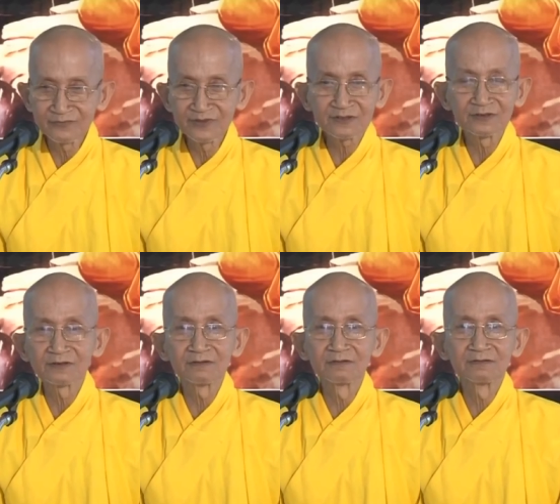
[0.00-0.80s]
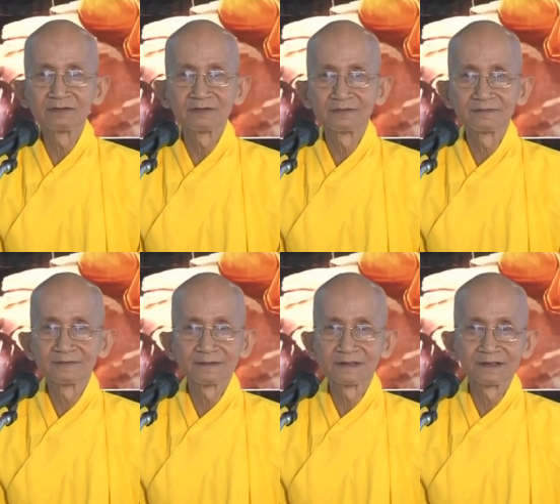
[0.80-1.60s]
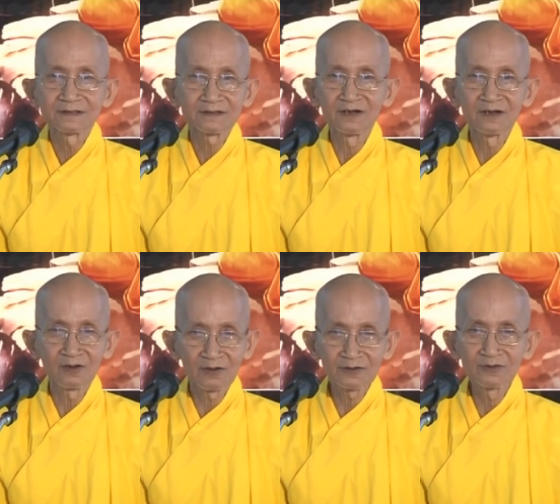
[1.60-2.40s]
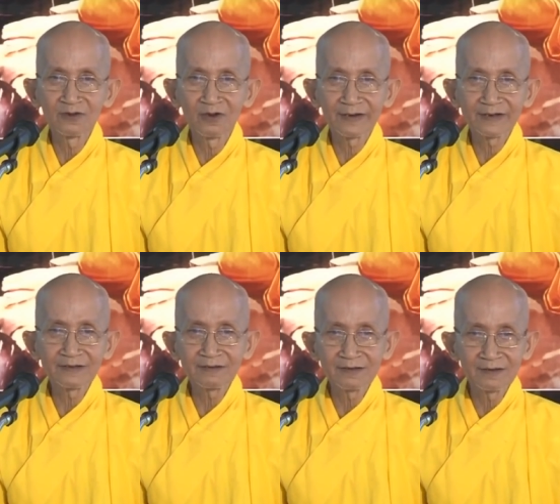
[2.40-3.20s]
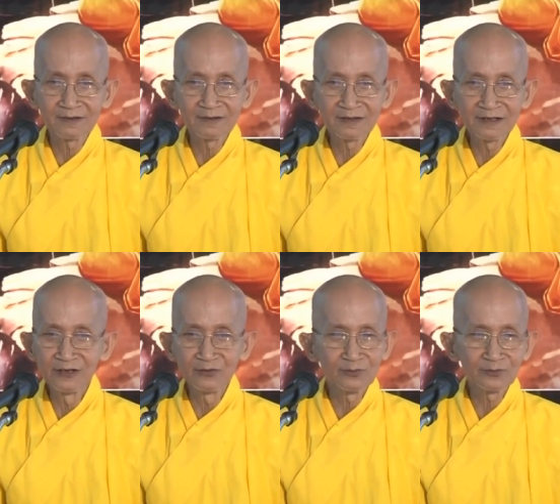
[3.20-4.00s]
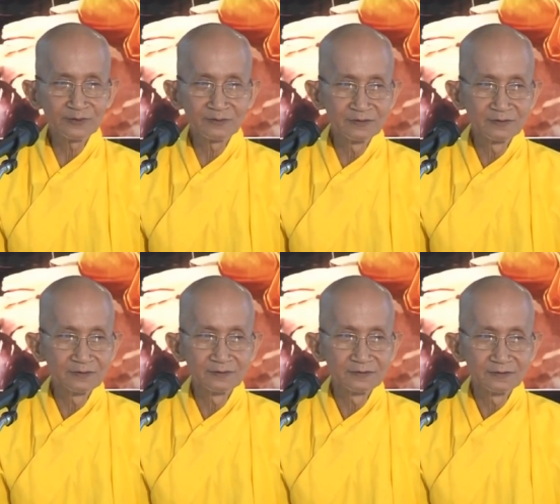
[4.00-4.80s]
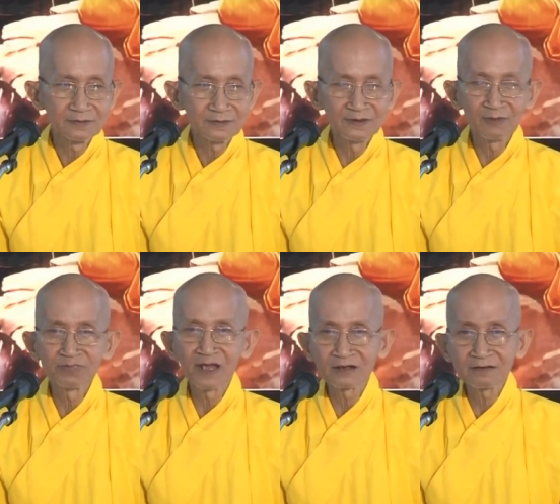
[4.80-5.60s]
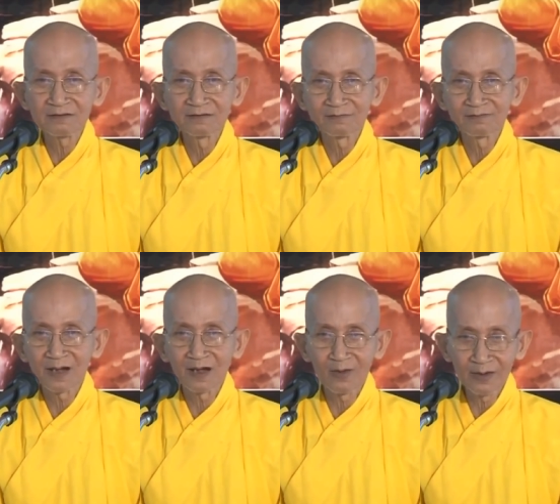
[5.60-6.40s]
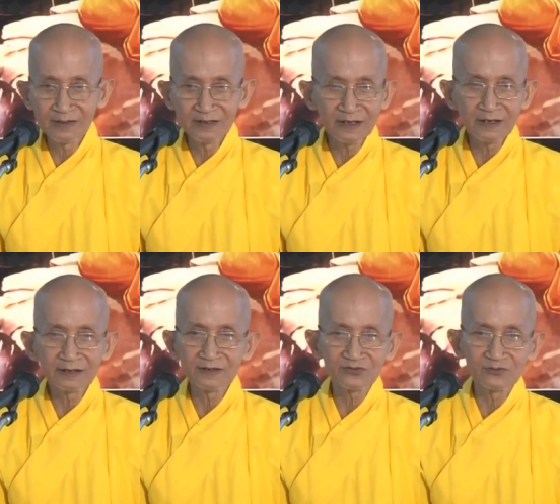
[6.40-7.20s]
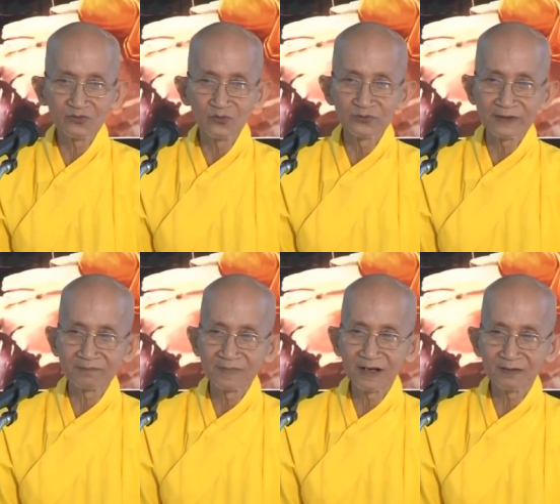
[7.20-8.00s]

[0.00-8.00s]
sẽ viết thư đừng họ thưa hỏi những cái điều dông dẫn mà hỏi ngay cái sự tu tập